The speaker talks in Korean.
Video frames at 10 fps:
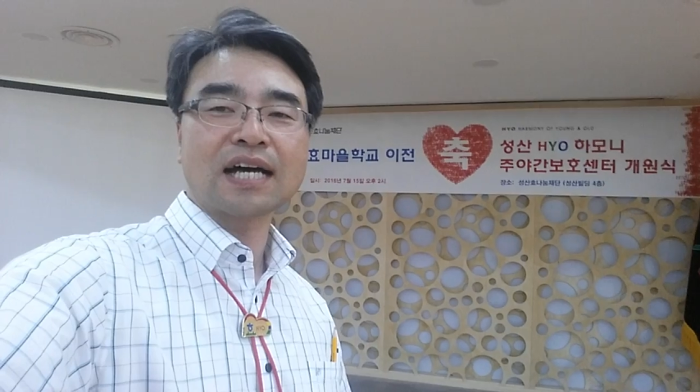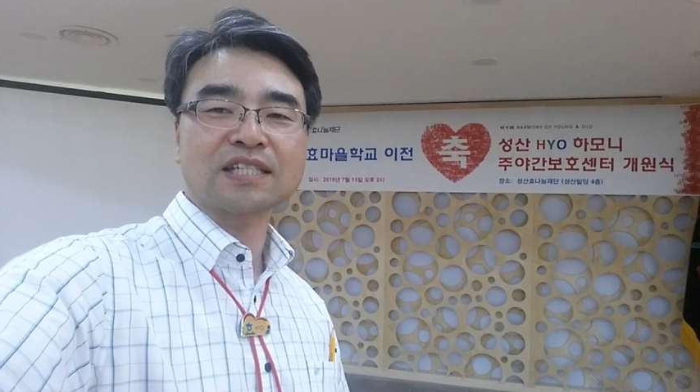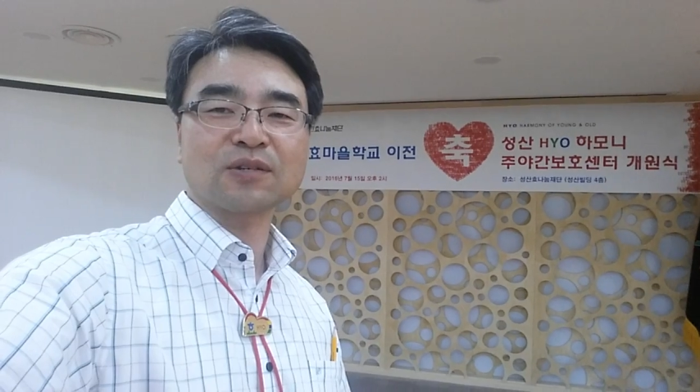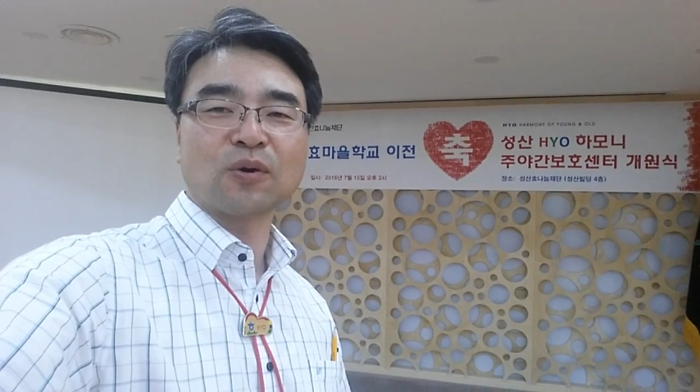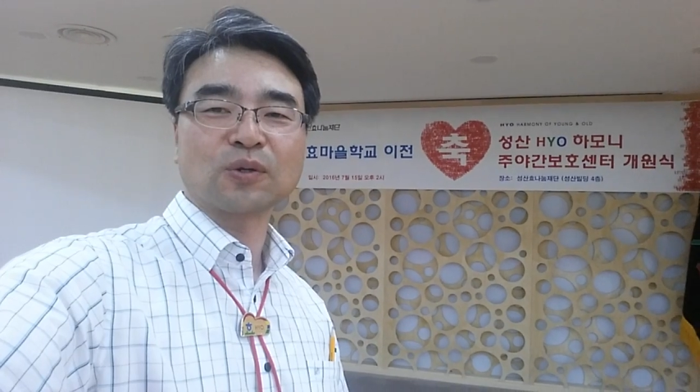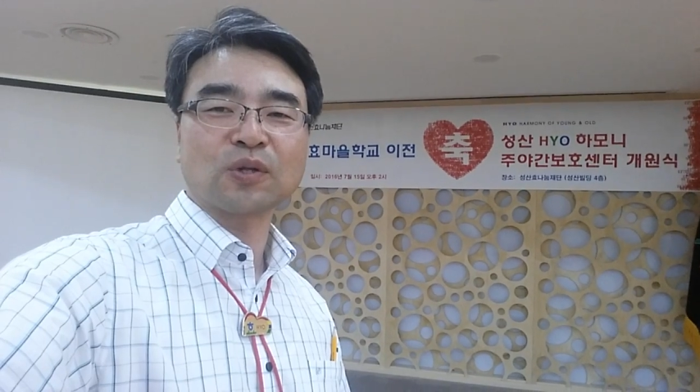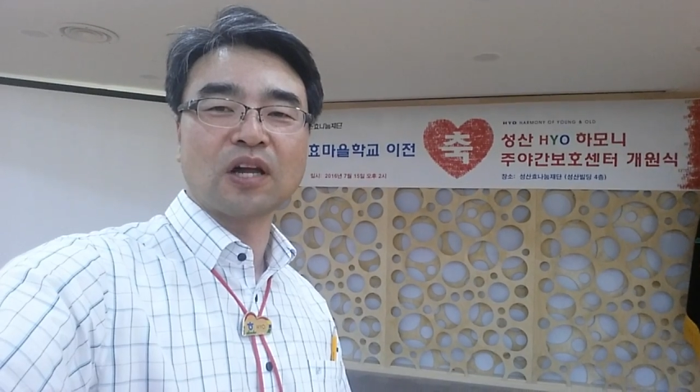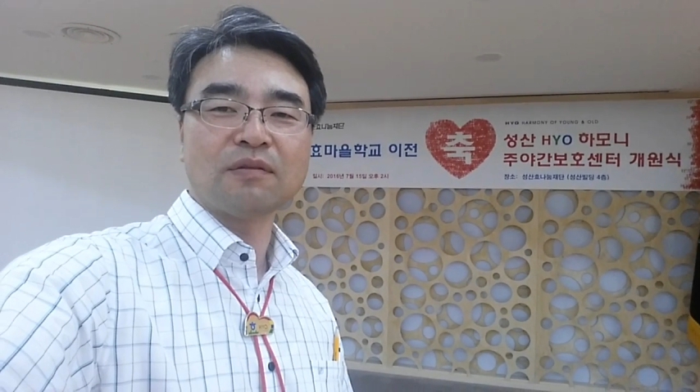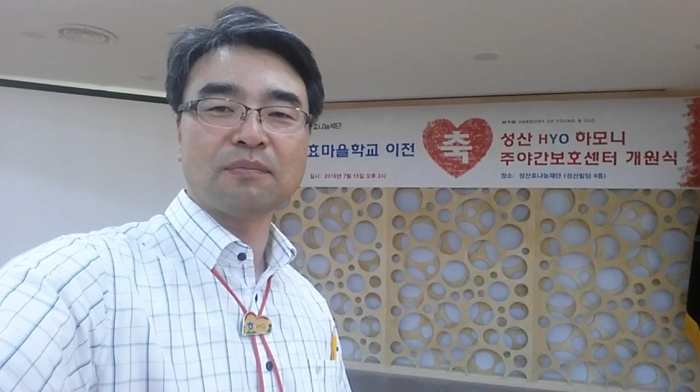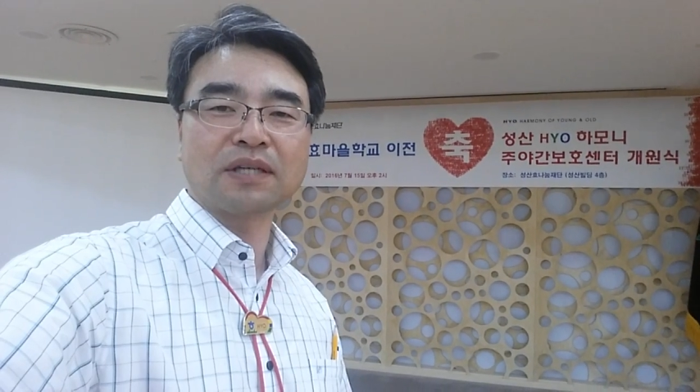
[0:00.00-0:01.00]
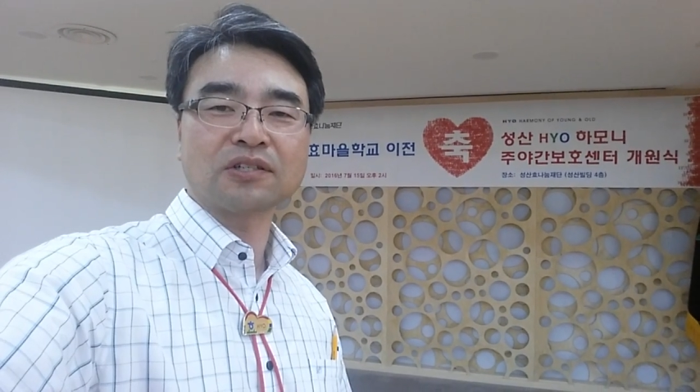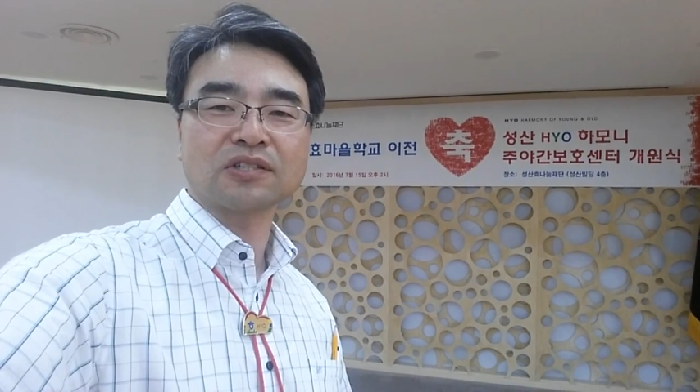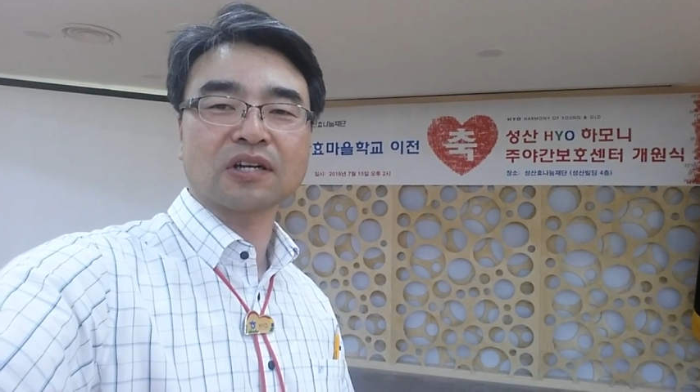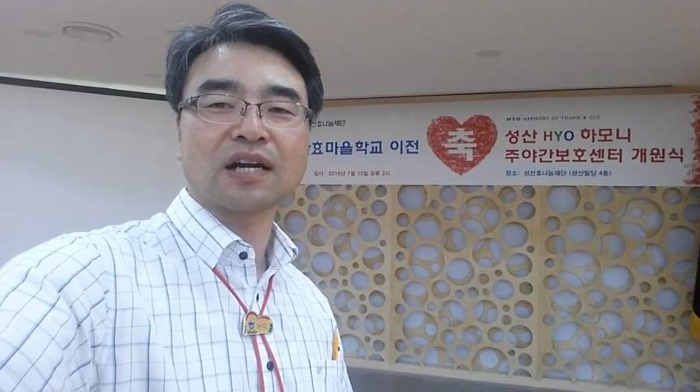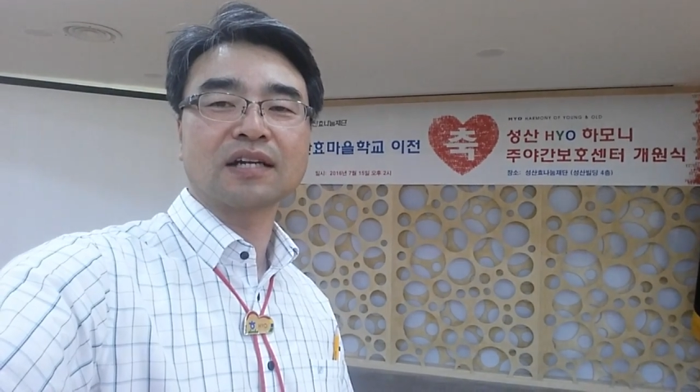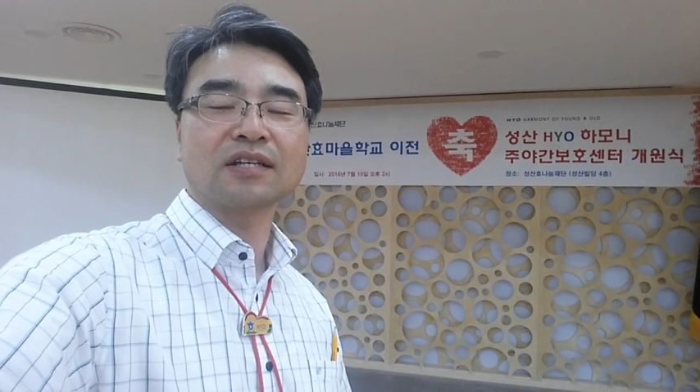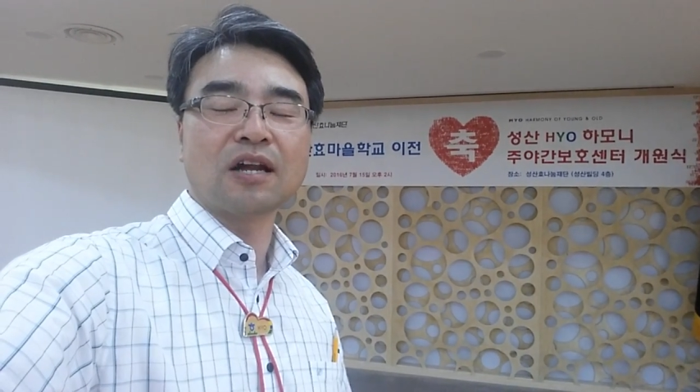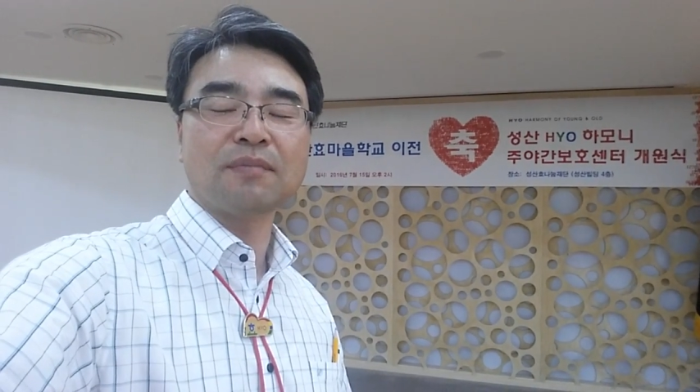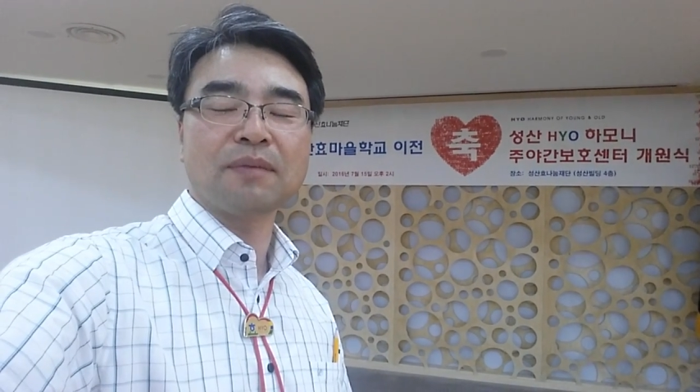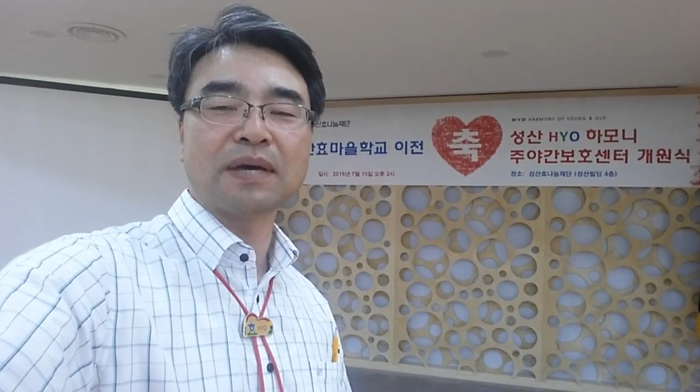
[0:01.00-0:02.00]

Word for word: 하시고 열매